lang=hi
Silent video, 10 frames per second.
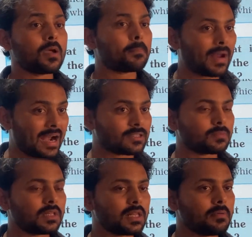प्लांट्स
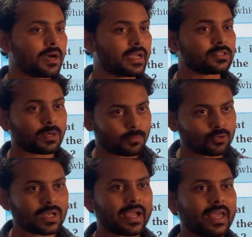मतलब अगेन सब
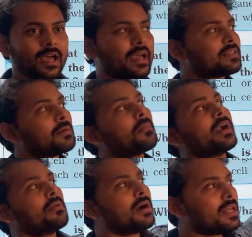कुछ आ गया ऐसे
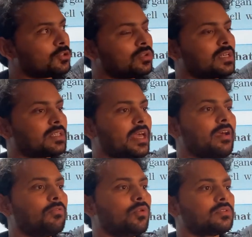बड़े बड़े जो दिखते हैं
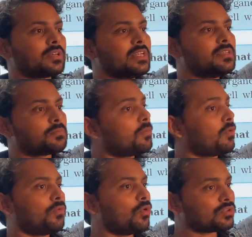वो ट्रीज
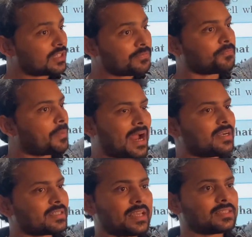वो सिर्फ
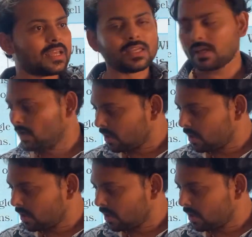प्लांट्स है ऐसा नहीं